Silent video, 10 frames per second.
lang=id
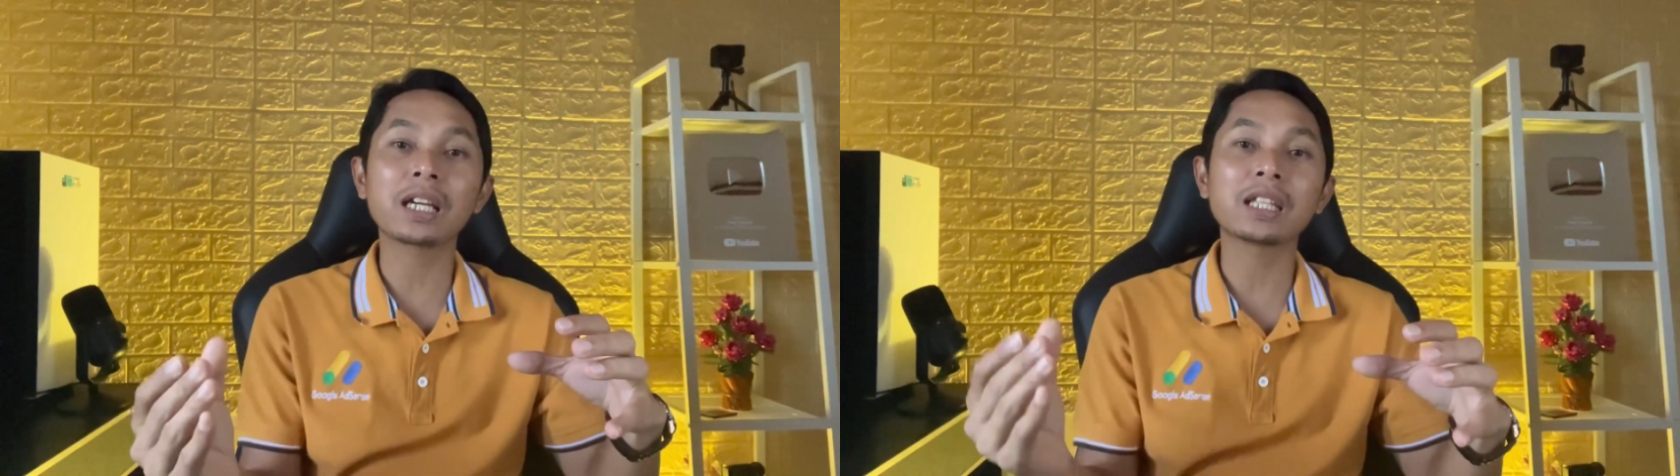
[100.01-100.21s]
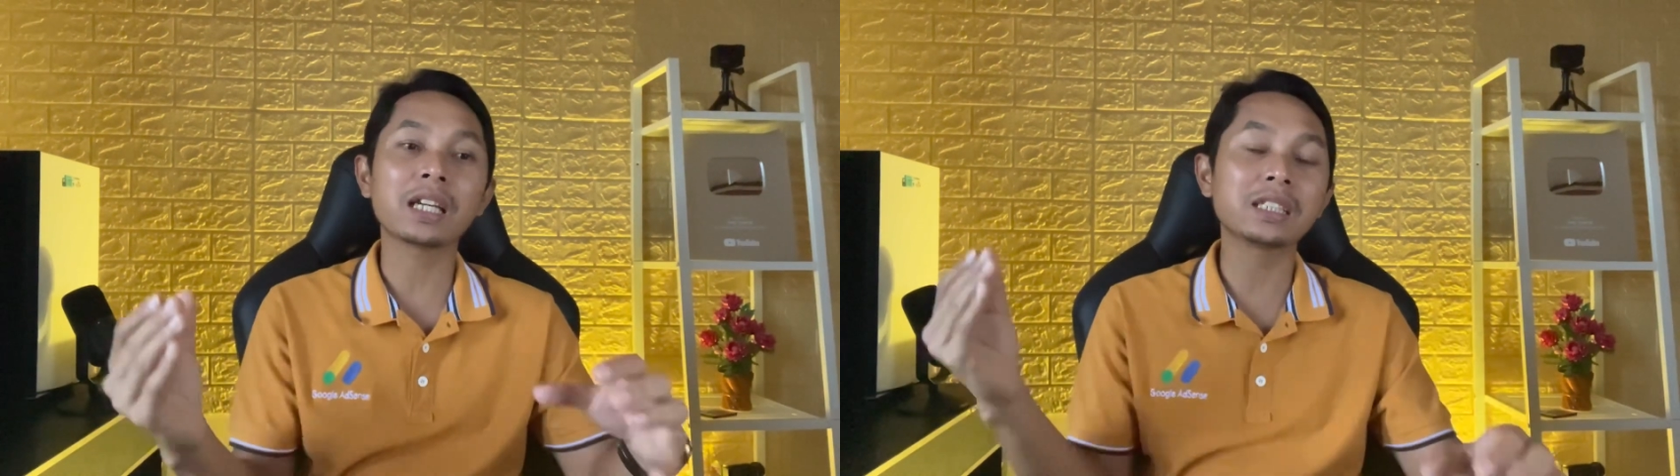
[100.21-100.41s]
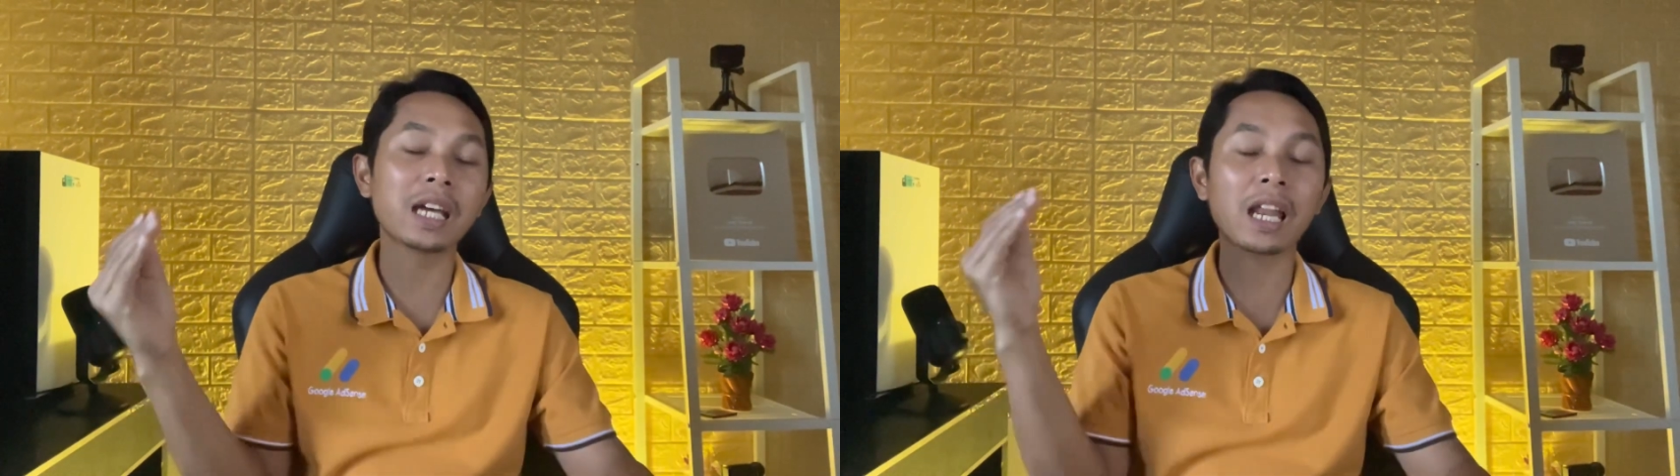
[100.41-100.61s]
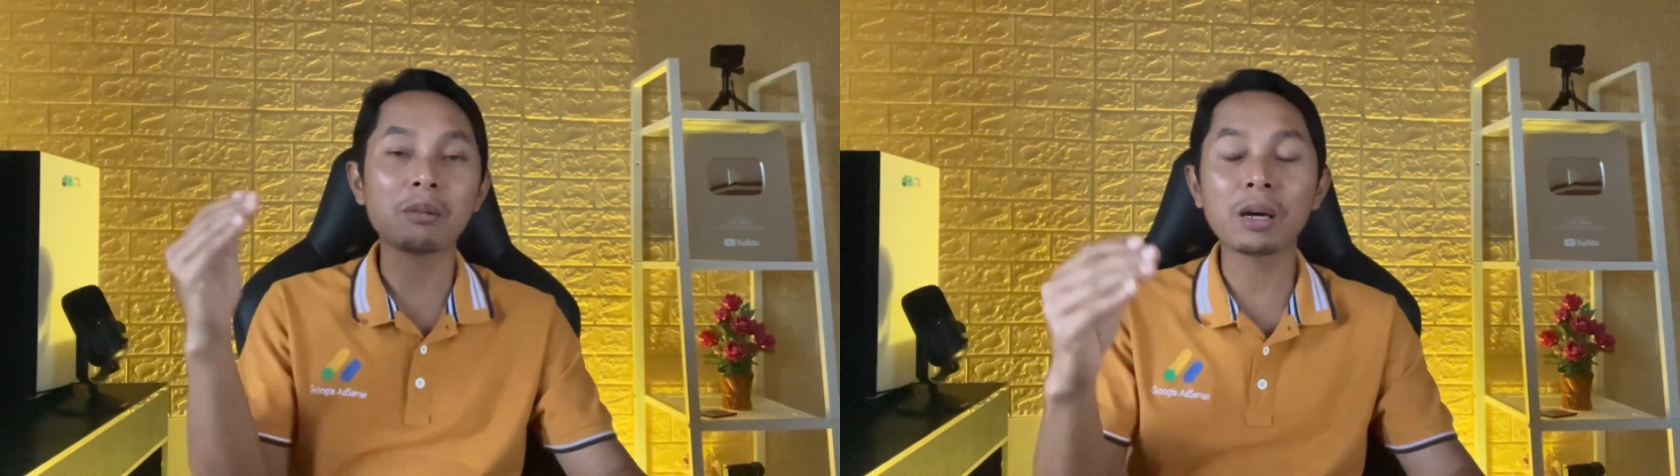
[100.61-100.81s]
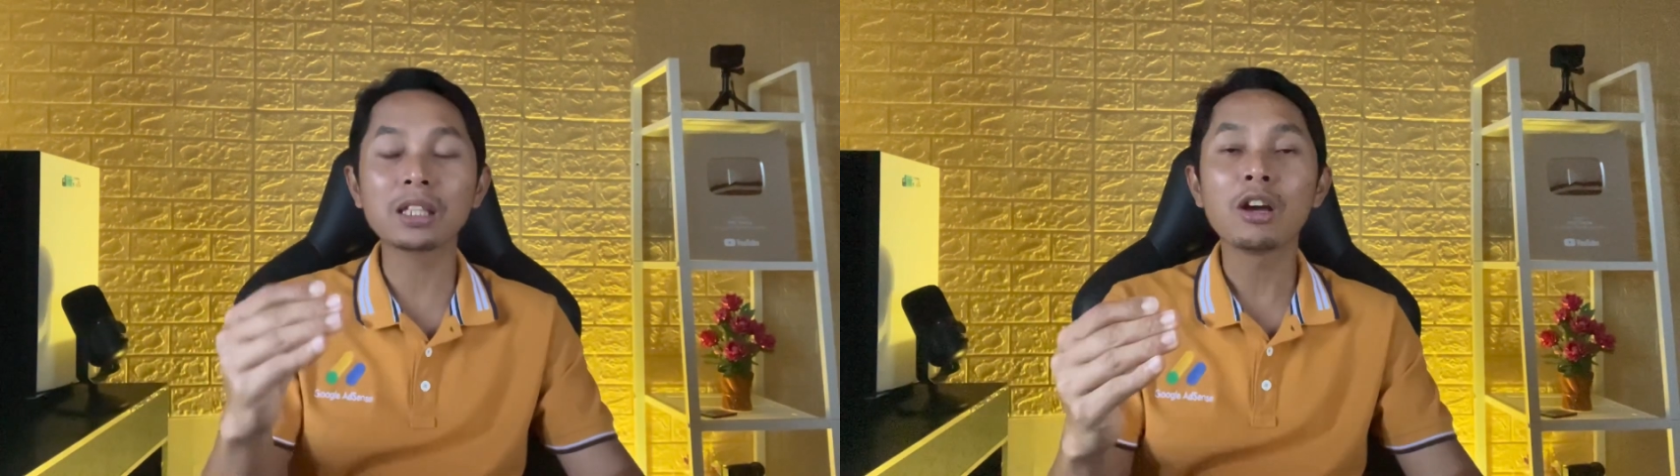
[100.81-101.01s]
kita ngisi
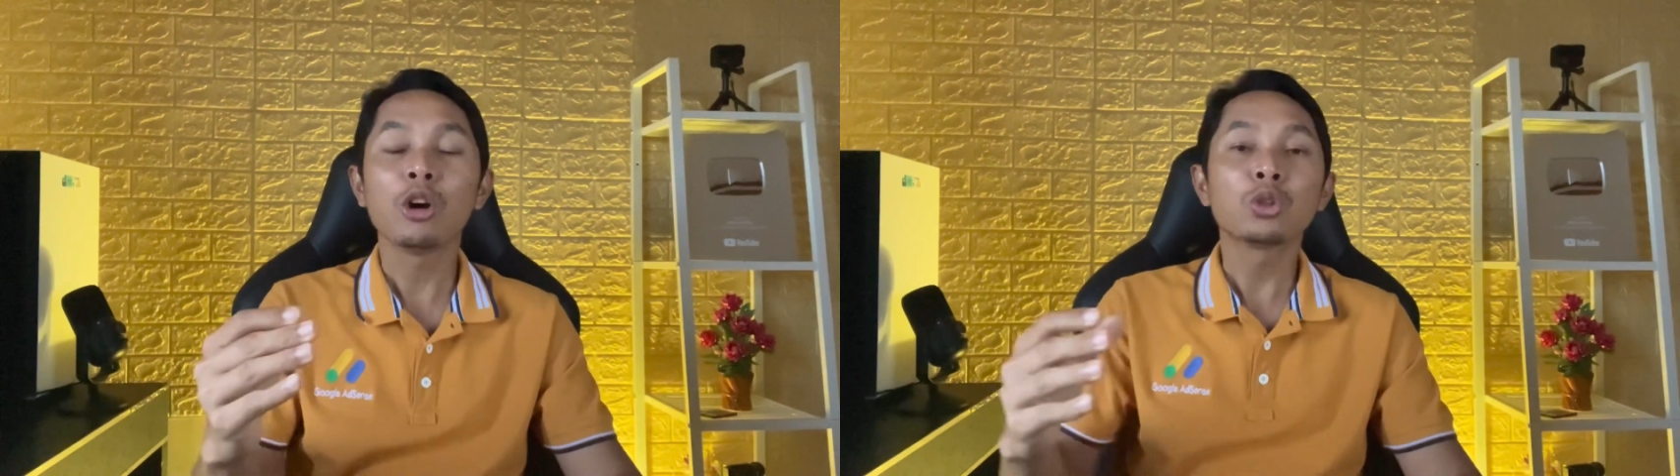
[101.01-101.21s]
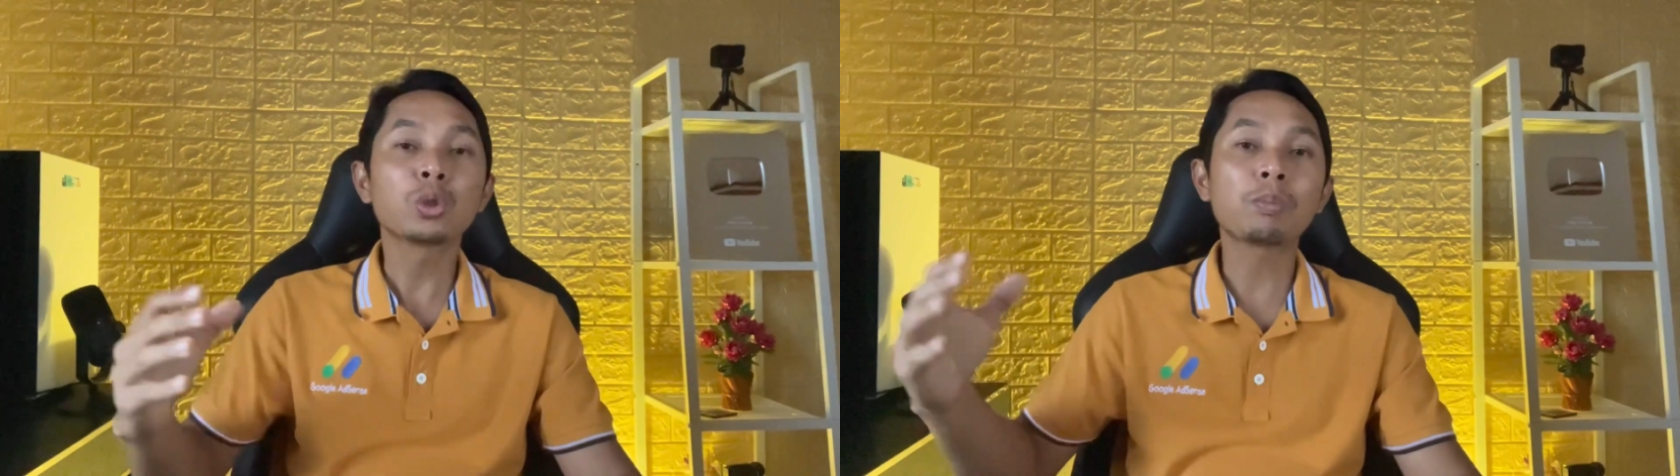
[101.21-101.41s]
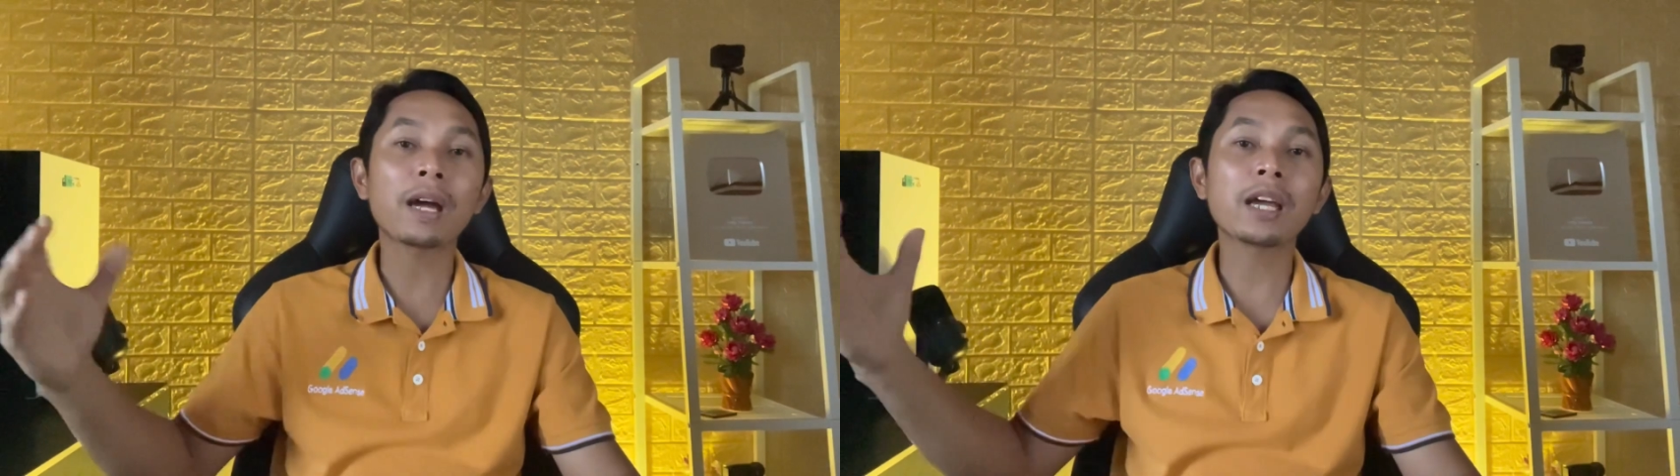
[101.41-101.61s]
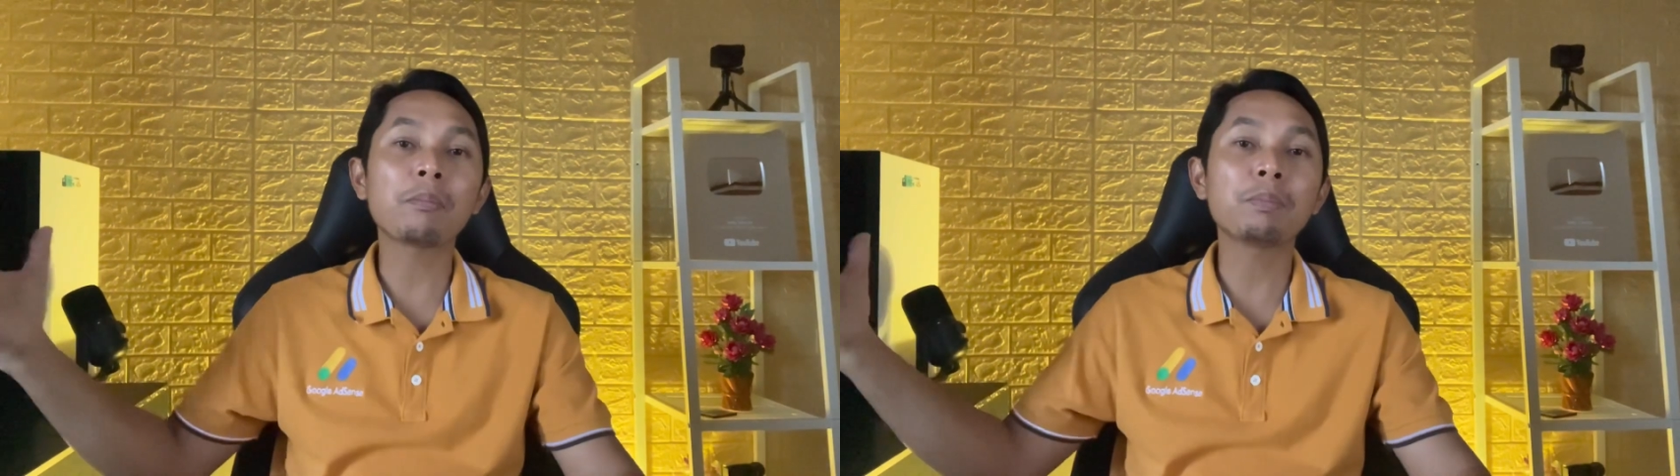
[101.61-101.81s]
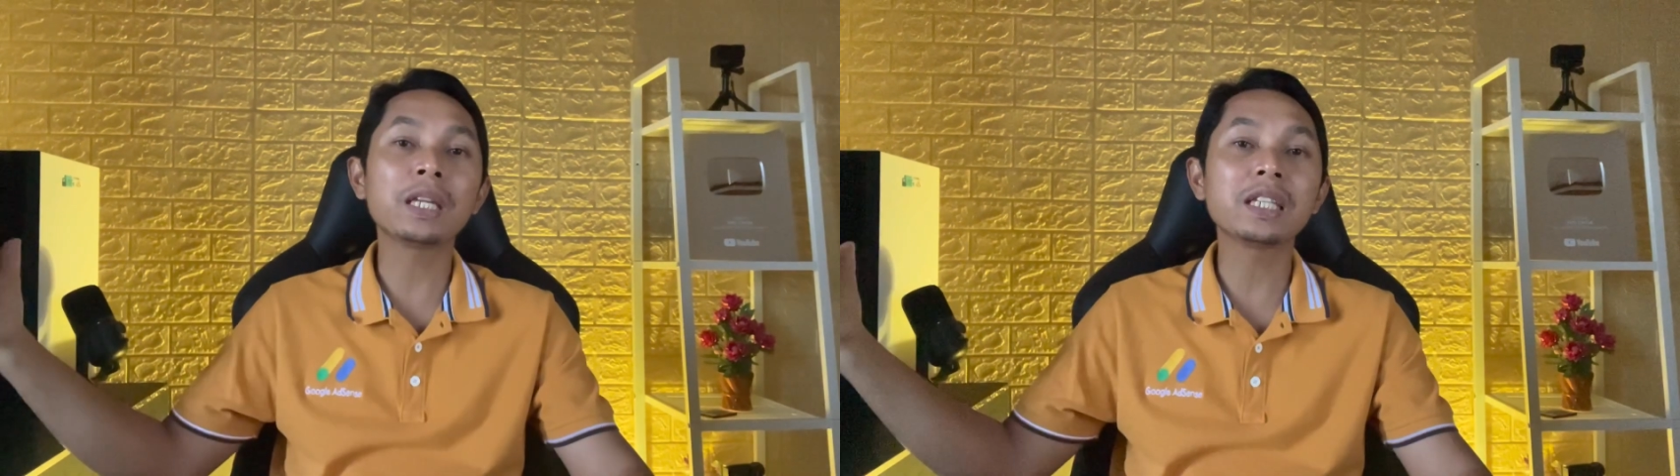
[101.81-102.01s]
alamat supaya
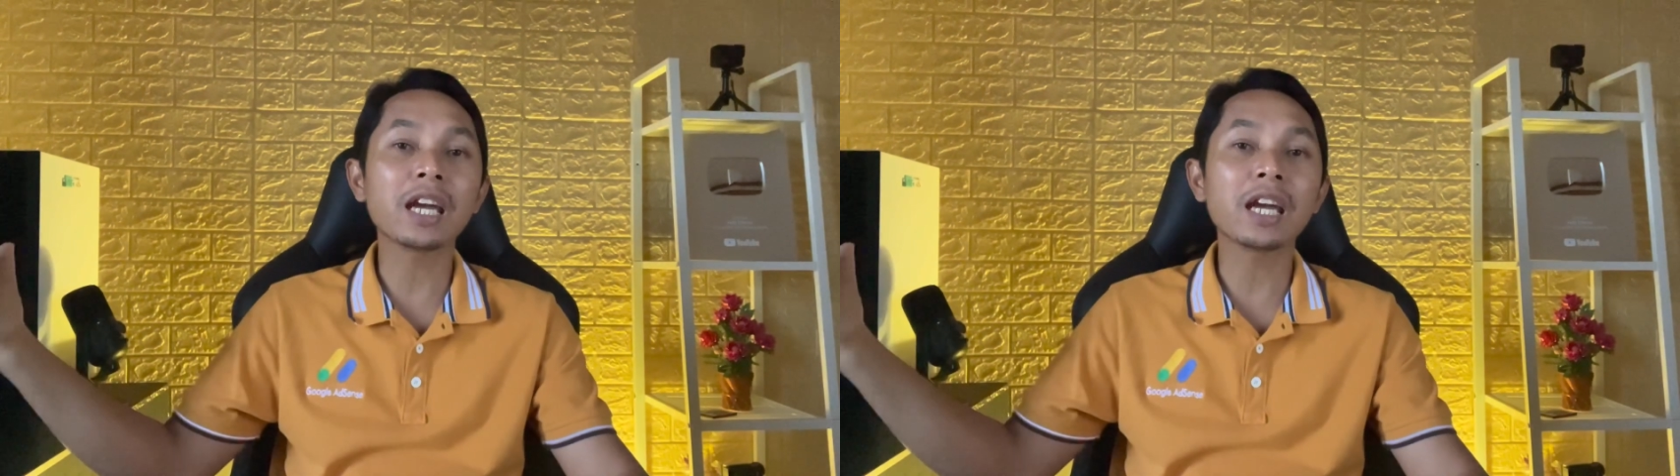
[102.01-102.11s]
pinnya